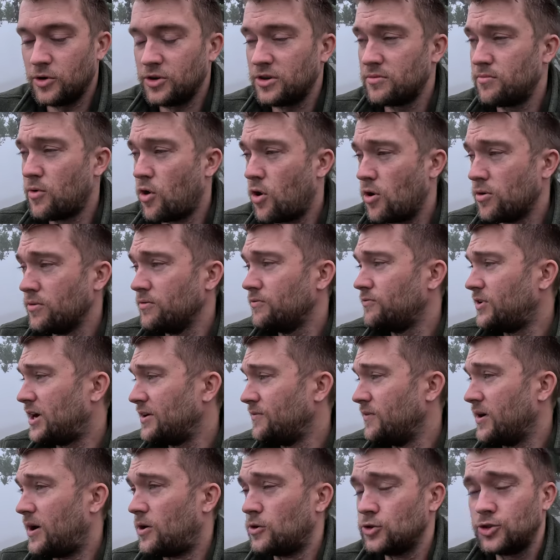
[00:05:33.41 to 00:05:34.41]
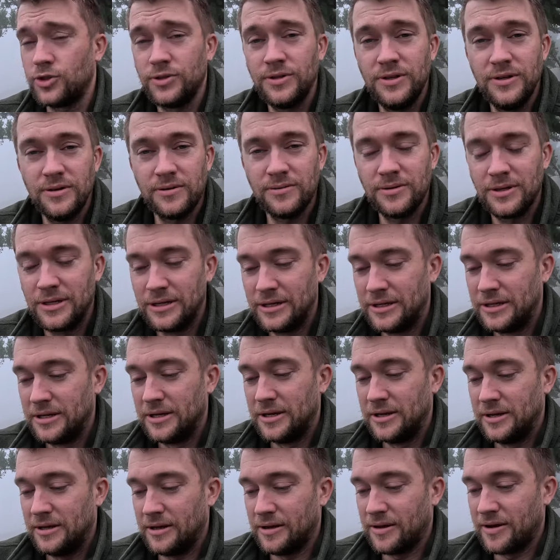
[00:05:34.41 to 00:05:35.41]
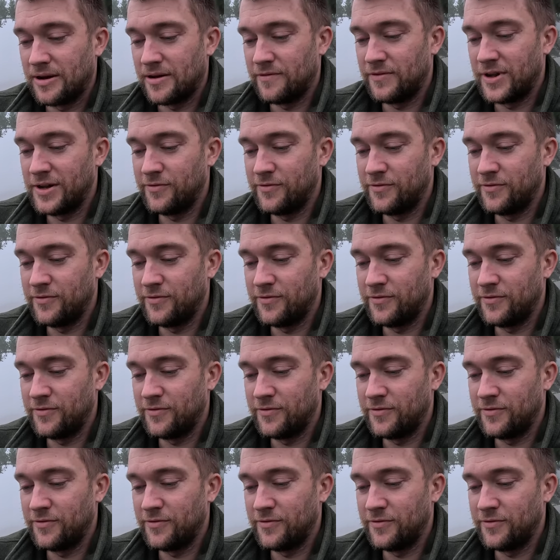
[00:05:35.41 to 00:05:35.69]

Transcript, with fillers: Heute Morgen waren wir auch schon hier, äh,